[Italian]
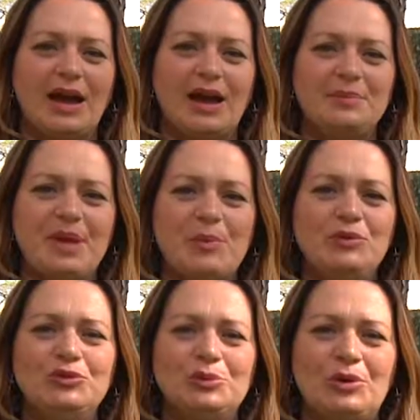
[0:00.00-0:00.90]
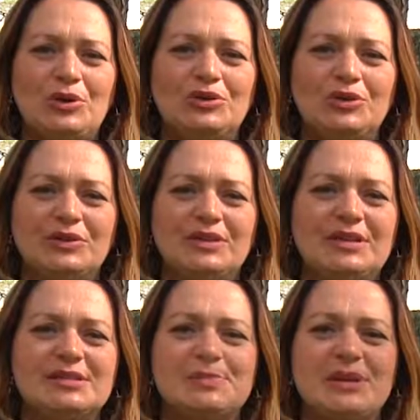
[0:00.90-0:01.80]
Abbiamo avuto modo
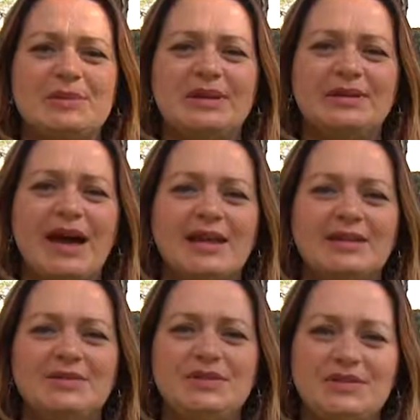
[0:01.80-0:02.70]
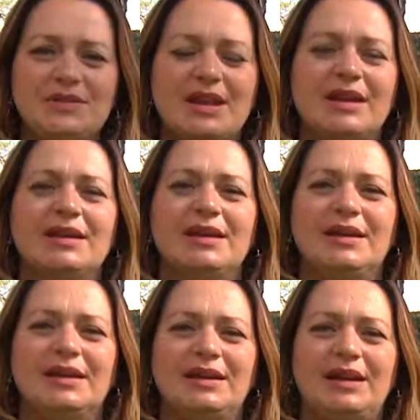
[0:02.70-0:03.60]
di sperimentare, di vivere
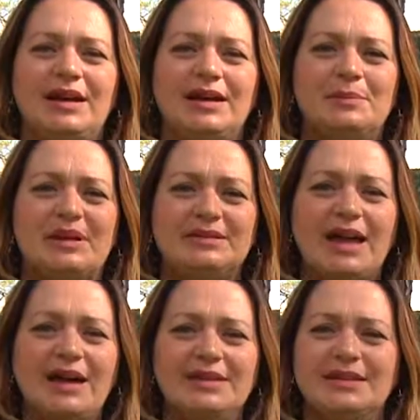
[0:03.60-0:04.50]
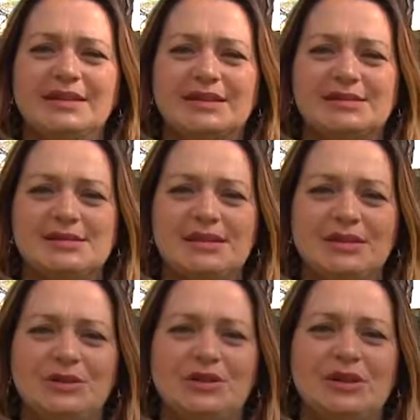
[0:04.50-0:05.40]
la battaglia di
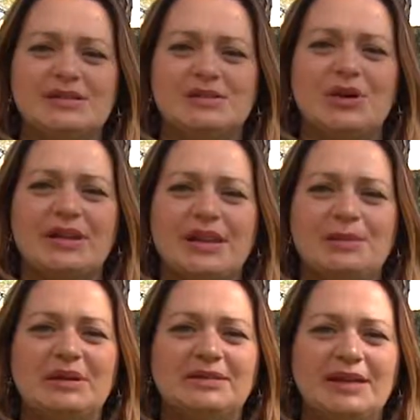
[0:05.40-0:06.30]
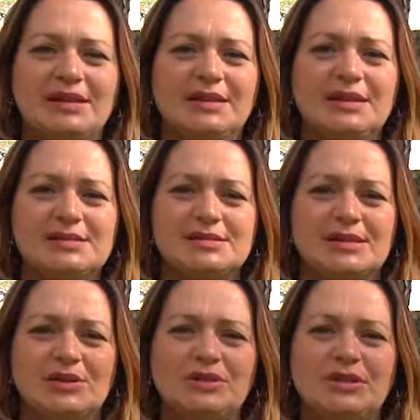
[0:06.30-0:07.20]
Cassino, la storia della battaglia di
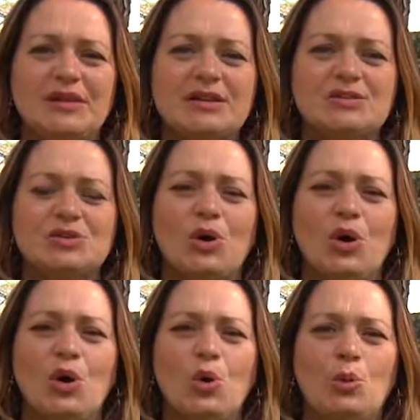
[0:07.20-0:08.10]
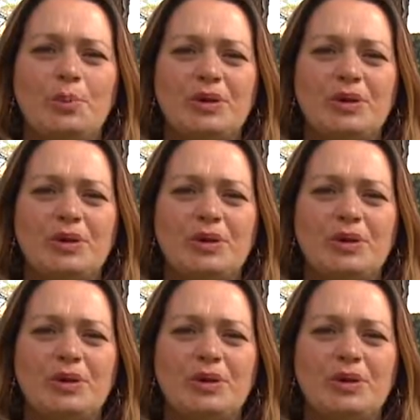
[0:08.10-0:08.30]
Cassino attraverso un